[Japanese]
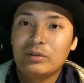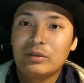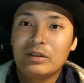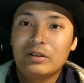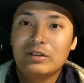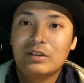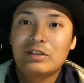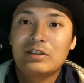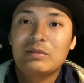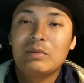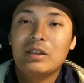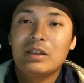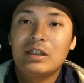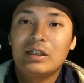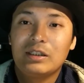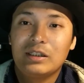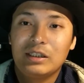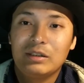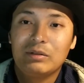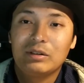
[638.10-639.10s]
画の説明
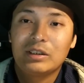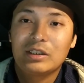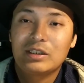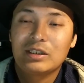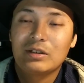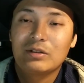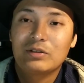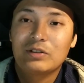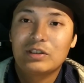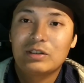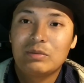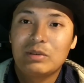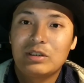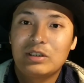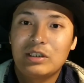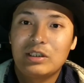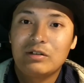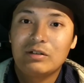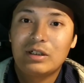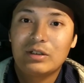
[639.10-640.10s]
欄に私がおすすめし
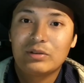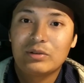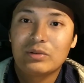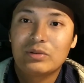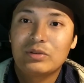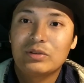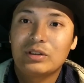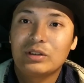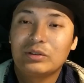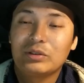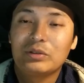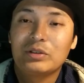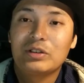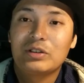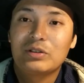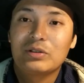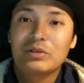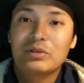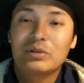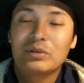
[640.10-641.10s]
ている仮想通貨取引
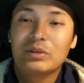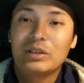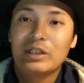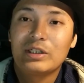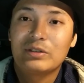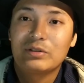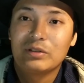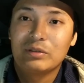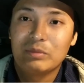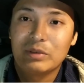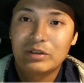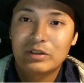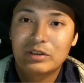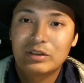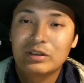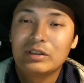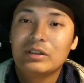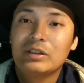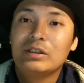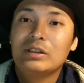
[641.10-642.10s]
所を紹介しておりま
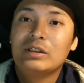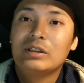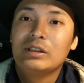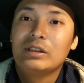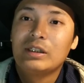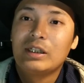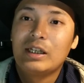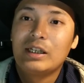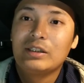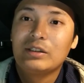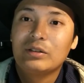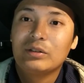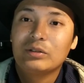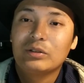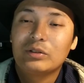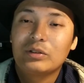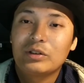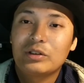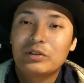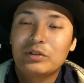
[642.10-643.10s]
す。えー、日本
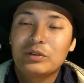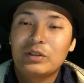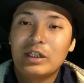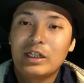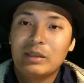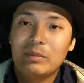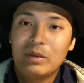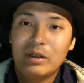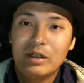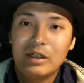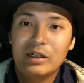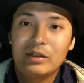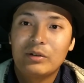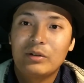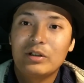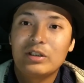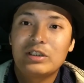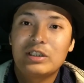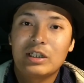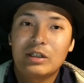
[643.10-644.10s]
の取引所であれば、
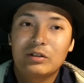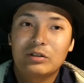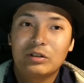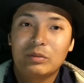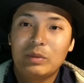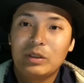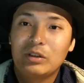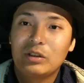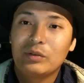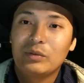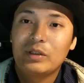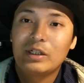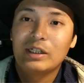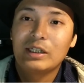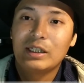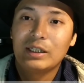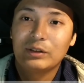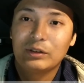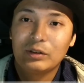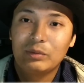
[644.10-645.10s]
コインチェックと
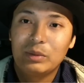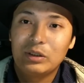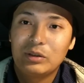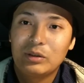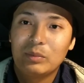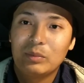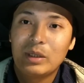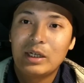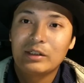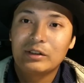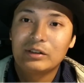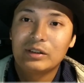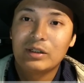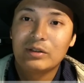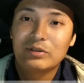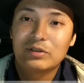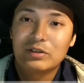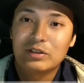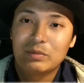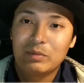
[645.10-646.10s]
ビットフライヤーとビットバンクがお
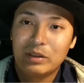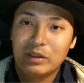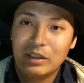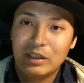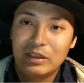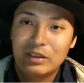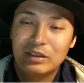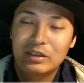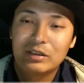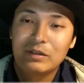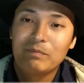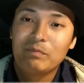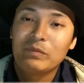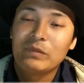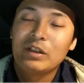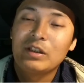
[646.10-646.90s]
すすめです。